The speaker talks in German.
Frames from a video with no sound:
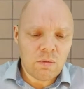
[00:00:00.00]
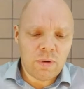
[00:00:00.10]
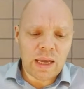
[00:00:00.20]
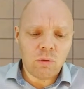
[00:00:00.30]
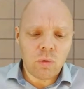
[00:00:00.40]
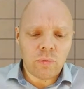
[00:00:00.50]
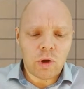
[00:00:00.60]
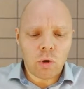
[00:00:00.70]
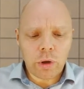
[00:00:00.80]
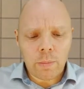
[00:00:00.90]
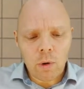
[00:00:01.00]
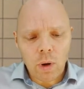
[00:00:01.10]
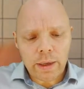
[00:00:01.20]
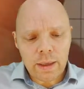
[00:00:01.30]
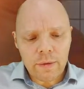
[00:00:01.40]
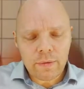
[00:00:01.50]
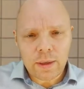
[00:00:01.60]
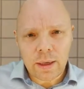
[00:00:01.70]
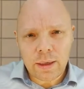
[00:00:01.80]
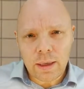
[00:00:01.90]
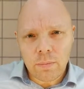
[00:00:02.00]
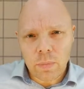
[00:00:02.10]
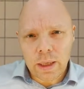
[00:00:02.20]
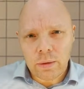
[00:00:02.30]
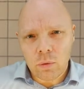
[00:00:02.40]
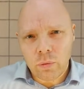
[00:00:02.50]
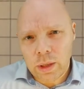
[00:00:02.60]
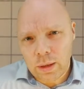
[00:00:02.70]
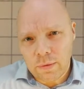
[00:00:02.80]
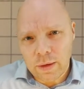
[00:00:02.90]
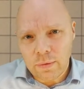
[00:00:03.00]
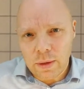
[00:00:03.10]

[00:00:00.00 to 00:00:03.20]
Vielleicht dürft ihr euch aber auch eine Liste daneben legen, so wie ich das jetzt